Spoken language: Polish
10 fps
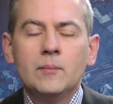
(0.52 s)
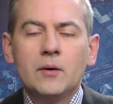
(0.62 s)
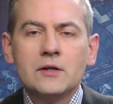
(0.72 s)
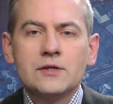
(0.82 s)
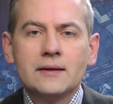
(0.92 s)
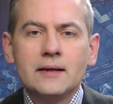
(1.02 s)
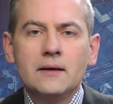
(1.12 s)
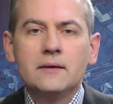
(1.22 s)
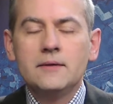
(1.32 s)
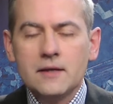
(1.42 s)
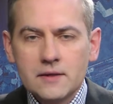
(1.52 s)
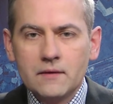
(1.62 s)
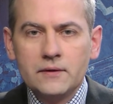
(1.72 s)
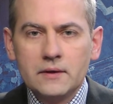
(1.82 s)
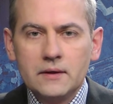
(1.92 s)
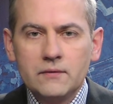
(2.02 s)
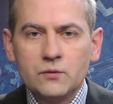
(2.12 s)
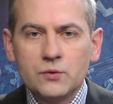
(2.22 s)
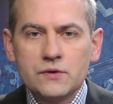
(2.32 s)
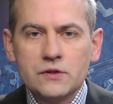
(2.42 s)
Policzanie nie zawiedli.
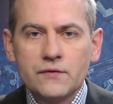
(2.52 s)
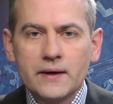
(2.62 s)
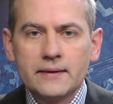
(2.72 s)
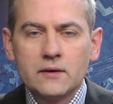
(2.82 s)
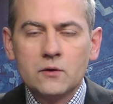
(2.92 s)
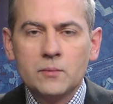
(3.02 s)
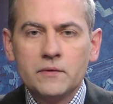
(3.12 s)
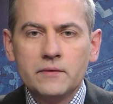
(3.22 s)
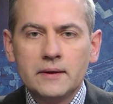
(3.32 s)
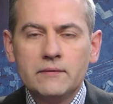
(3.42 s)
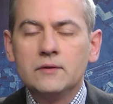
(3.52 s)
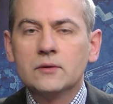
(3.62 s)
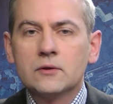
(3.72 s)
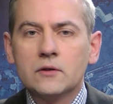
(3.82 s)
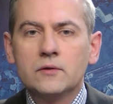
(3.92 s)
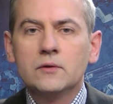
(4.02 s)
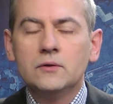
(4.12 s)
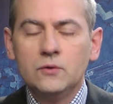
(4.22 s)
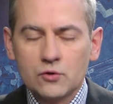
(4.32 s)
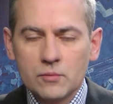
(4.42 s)
W tłusty czwartek kupowali
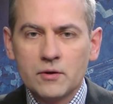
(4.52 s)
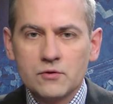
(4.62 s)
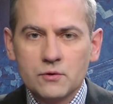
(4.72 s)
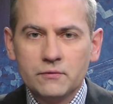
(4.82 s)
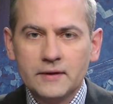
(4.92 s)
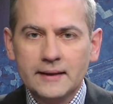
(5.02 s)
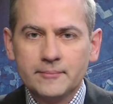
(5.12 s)
wyjątkowo dużo pączków.